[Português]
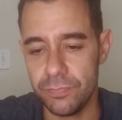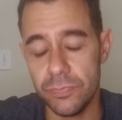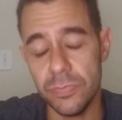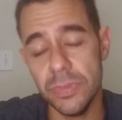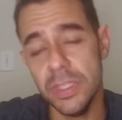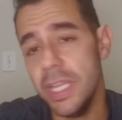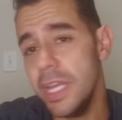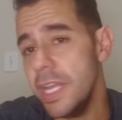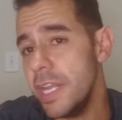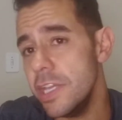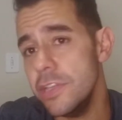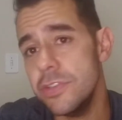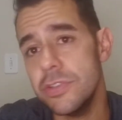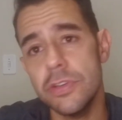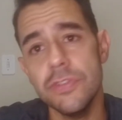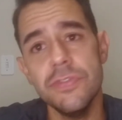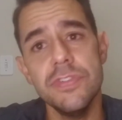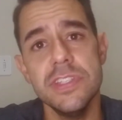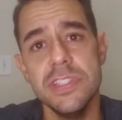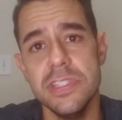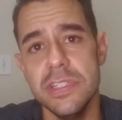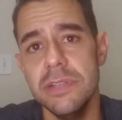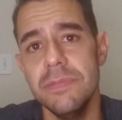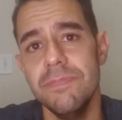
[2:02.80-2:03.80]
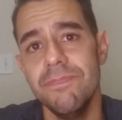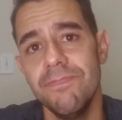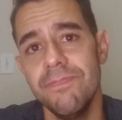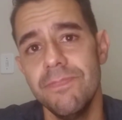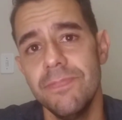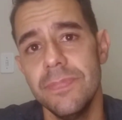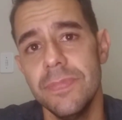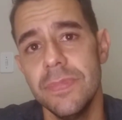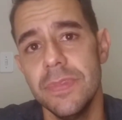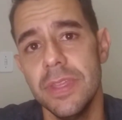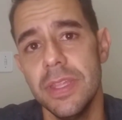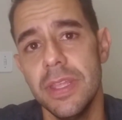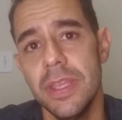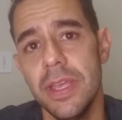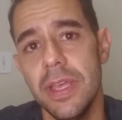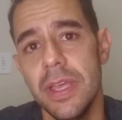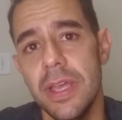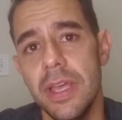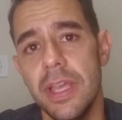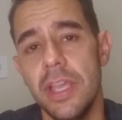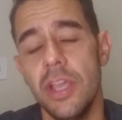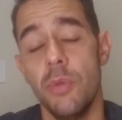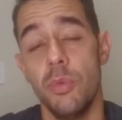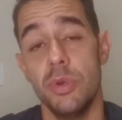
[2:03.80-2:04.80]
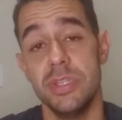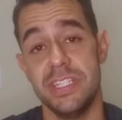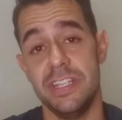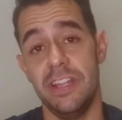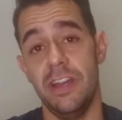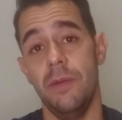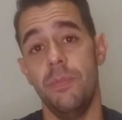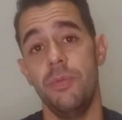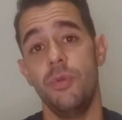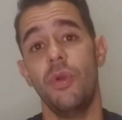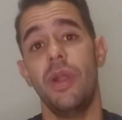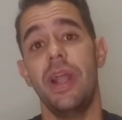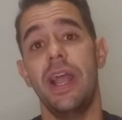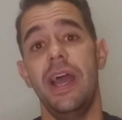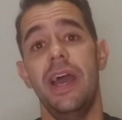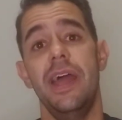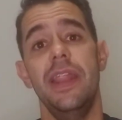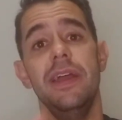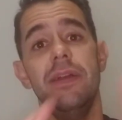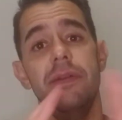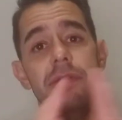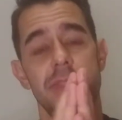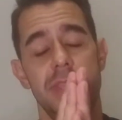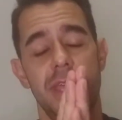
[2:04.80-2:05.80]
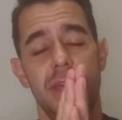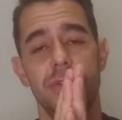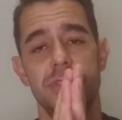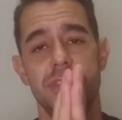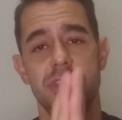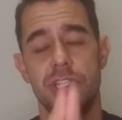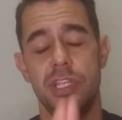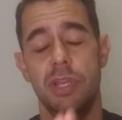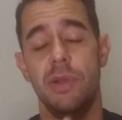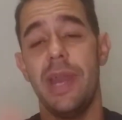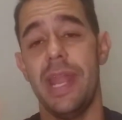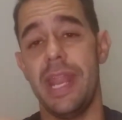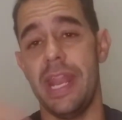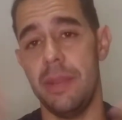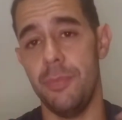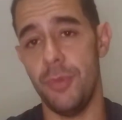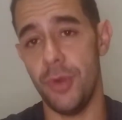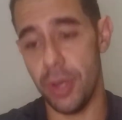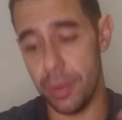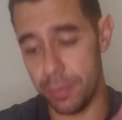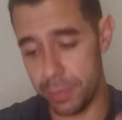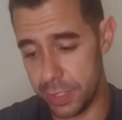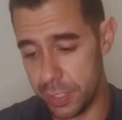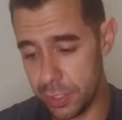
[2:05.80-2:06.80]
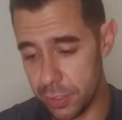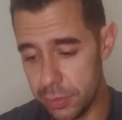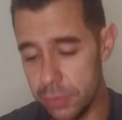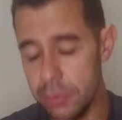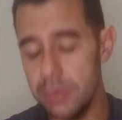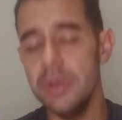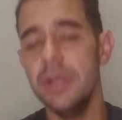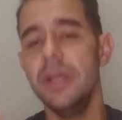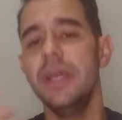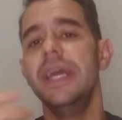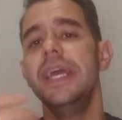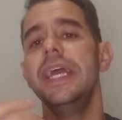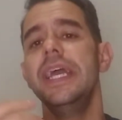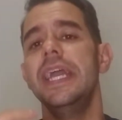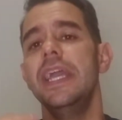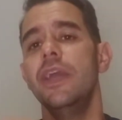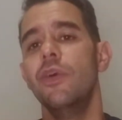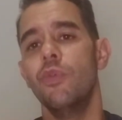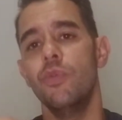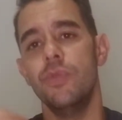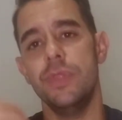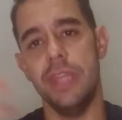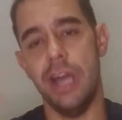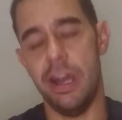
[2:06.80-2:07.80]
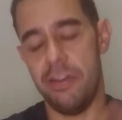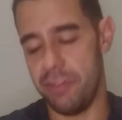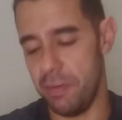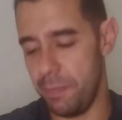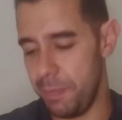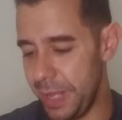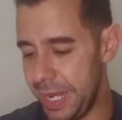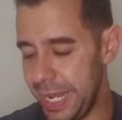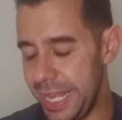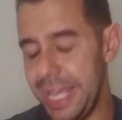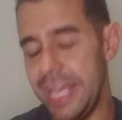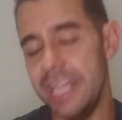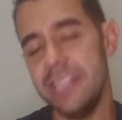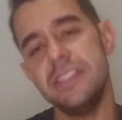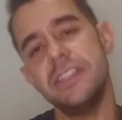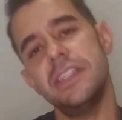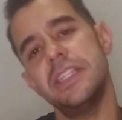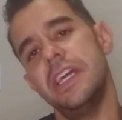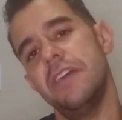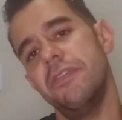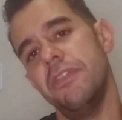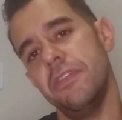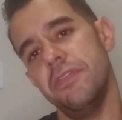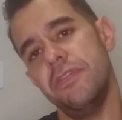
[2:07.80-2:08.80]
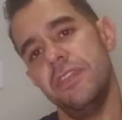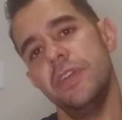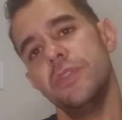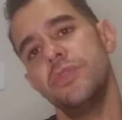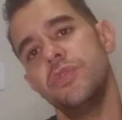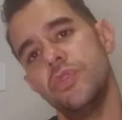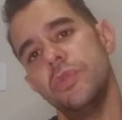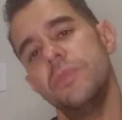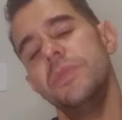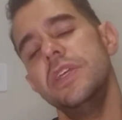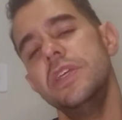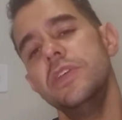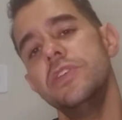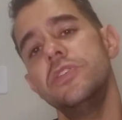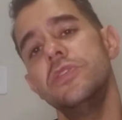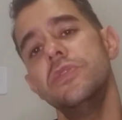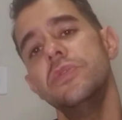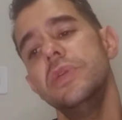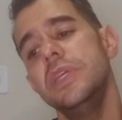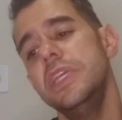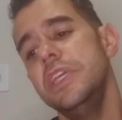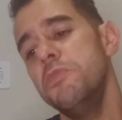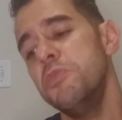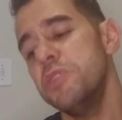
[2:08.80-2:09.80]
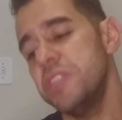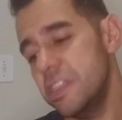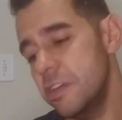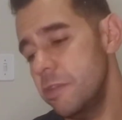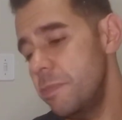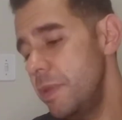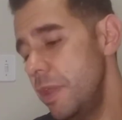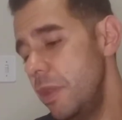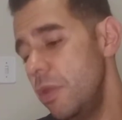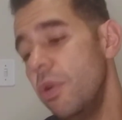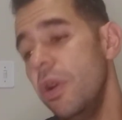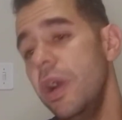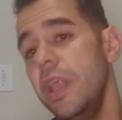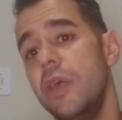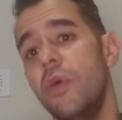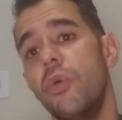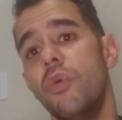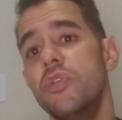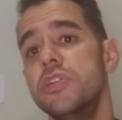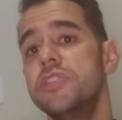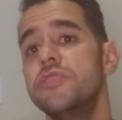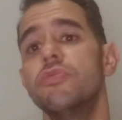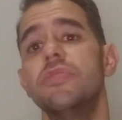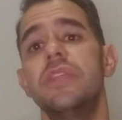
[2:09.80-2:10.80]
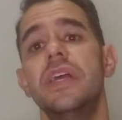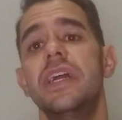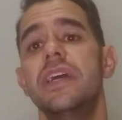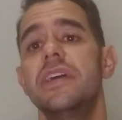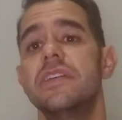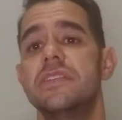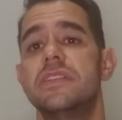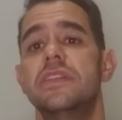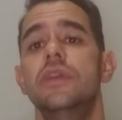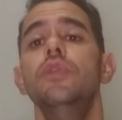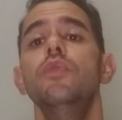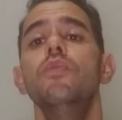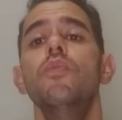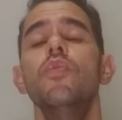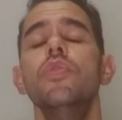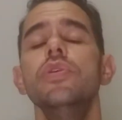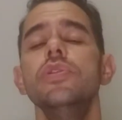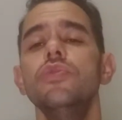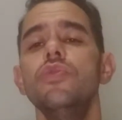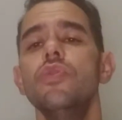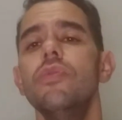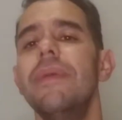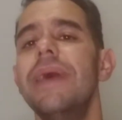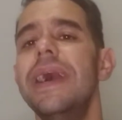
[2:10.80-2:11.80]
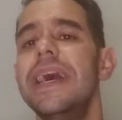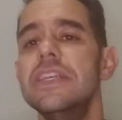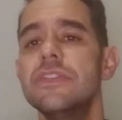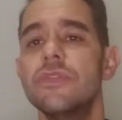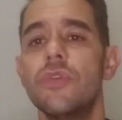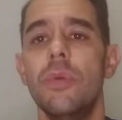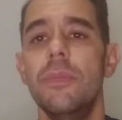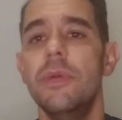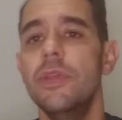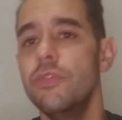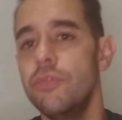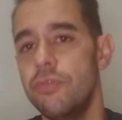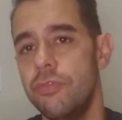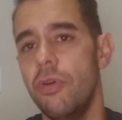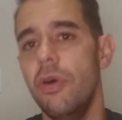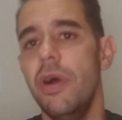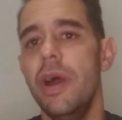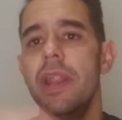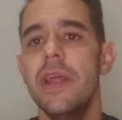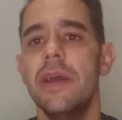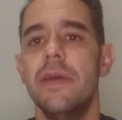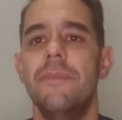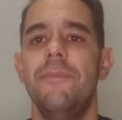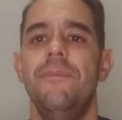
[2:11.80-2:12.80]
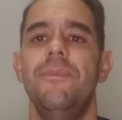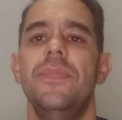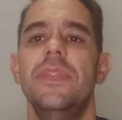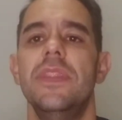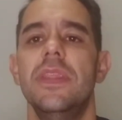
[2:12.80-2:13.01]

Era isso que eu fazia. Eu mostrava pro cara, né? Ou seja, o cara era meu amigo, eu dava palestra, eu dava evento sobre isso e mostrava pra ele, olha, hoje tu tá gastando muito mais comendo fora.